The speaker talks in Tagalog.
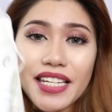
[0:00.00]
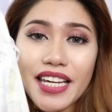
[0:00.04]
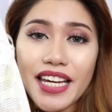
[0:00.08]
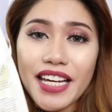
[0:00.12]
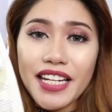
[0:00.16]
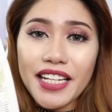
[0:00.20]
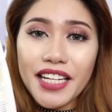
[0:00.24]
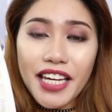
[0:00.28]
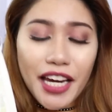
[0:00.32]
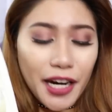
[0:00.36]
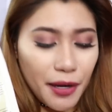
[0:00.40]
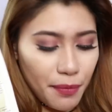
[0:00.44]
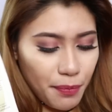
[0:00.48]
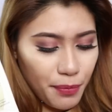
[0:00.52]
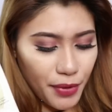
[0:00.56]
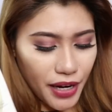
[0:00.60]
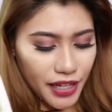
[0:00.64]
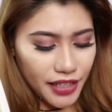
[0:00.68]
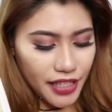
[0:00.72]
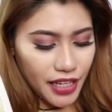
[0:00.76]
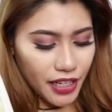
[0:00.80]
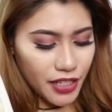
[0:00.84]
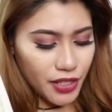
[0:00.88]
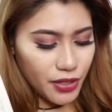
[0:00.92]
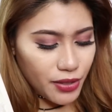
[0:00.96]
Skincare
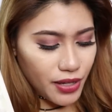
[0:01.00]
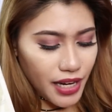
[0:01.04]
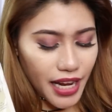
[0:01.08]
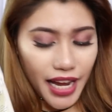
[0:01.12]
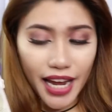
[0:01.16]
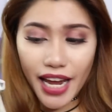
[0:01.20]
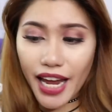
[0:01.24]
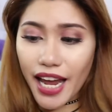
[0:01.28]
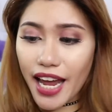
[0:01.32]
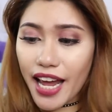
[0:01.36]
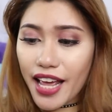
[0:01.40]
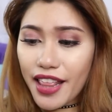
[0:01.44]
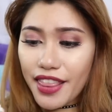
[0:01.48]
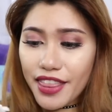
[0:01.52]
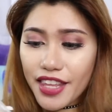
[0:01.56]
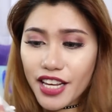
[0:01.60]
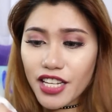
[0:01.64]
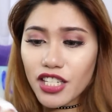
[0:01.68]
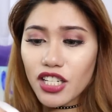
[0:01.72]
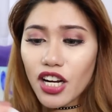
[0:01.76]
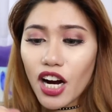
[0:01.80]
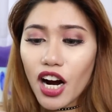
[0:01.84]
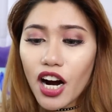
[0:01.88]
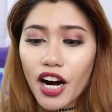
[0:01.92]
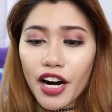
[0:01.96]
products uli, and
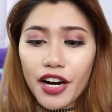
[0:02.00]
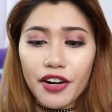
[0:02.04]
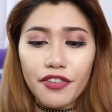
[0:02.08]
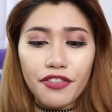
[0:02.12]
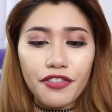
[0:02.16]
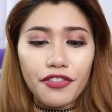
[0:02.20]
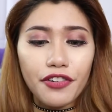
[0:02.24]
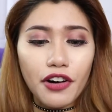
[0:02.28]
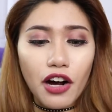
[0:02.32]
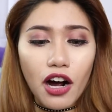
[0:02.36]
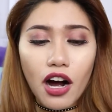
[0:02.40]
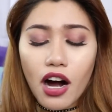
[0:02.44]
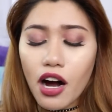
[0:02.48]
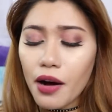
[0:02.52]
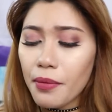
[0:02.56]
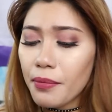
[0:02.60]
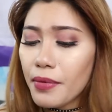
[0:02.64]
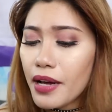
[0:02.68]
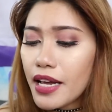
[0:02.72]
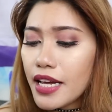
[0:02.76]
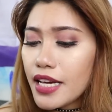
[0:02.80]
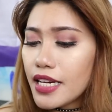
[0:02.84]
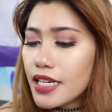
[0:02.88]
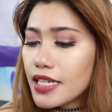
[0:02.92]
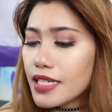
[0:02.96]
these are from
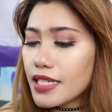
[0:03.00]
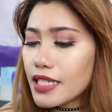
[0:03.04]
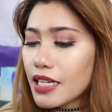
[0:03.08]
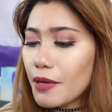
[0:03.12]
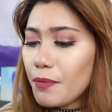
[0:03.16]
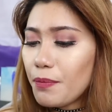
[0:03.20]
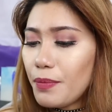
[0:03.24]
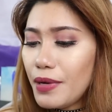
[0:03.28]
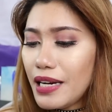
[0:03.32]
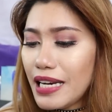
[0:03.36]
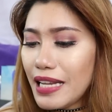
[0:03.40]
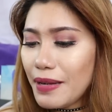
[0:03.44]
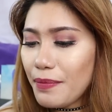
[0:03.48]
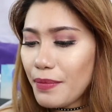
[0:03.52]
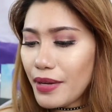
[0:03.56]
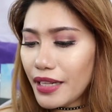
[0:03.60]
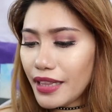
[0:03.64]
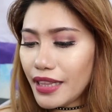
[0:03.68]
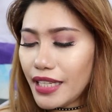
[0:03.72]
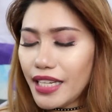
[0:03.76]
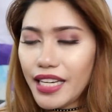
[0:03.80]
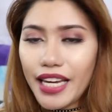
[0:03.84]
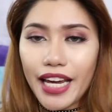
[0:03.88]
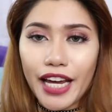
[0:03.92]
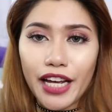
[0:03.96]

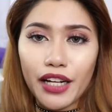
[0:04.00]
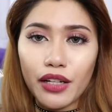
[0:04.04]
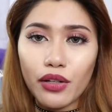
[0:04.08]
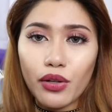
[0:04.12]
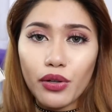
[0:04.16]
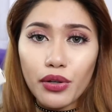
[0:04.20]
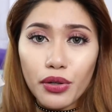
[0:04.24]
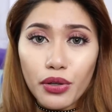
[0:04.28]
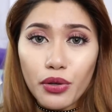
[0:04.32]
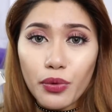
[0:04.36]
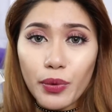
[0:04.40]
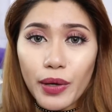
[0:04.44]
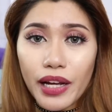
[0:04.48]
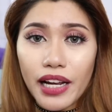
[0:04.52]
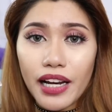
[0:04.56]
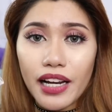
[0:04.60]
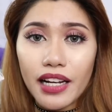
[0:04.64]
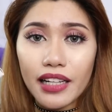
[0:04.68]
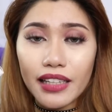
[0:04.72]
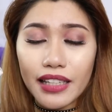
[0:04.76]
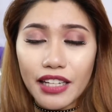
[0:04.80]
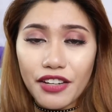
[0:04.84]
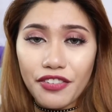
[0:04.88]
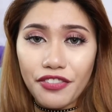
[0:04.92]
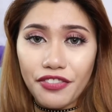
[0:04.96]
Sublimity and
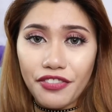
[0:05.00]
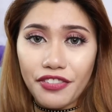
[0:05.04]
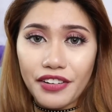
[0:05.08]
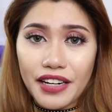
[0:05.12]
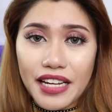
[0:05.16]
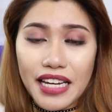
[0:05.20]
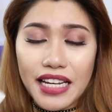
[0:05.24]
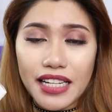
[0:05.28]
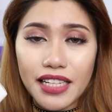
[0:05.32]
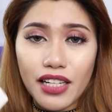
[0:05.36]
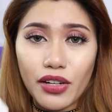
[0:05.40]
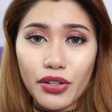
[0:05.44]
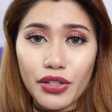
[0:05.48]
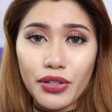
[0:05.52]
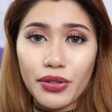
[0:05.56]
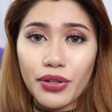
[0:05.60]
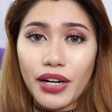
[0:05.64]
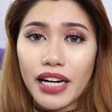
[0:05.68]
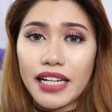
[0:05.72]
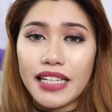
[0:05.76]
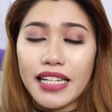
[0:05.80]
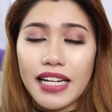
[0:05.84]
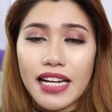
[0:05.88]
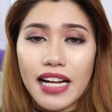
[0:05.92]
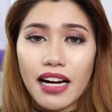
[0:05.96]
cruelty-free daw yung
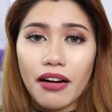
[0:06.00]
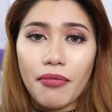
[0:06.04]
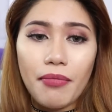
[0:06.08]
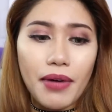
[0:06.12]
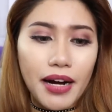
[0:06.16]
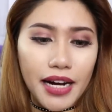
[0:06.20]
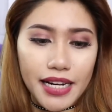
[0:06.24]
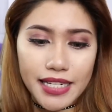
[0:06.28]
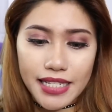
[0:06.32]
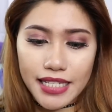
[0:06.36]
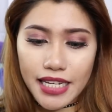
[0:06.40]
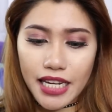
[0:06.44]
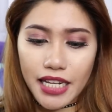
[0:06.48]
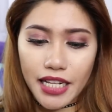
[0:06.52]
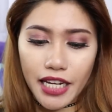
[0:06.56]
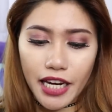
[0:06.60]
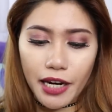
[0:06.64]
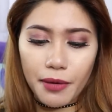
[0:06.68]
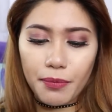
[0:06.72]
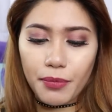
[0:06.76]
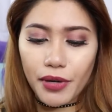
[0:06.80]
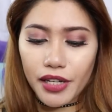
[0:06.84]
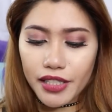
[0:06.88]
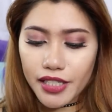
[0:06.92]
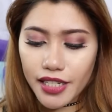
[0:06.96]
kanilang mga
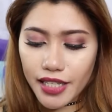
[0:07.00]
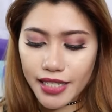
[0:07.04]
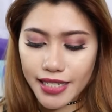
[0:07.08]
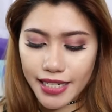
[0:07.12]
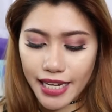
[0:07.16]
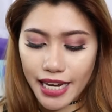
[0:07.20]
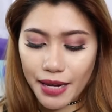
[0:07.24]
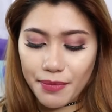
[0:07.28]
skincare products.